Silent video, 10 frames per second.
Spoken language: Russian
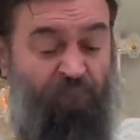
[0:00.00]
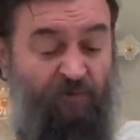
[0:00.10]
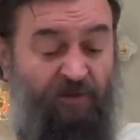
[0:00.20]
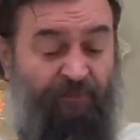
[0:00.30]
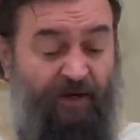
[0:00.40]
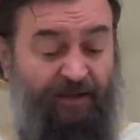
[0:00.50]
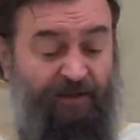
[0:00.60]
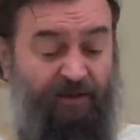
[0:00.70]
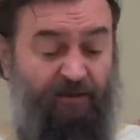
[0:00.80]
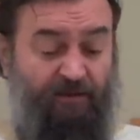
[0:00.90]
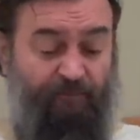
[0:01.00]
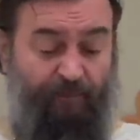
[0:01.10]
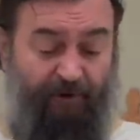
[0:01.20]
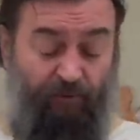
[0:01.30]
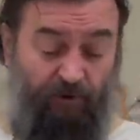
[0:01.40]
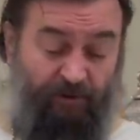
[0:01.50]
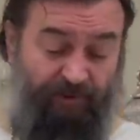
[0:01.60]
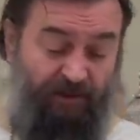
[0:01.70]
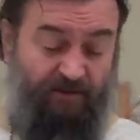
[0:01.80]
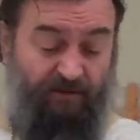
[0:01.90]
епархиях э, по приходам
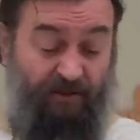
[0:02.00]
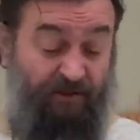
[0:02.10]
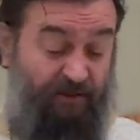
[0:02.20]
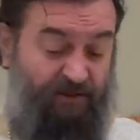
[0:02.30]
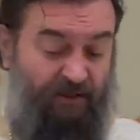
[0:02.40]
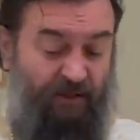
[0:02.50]
есть традиция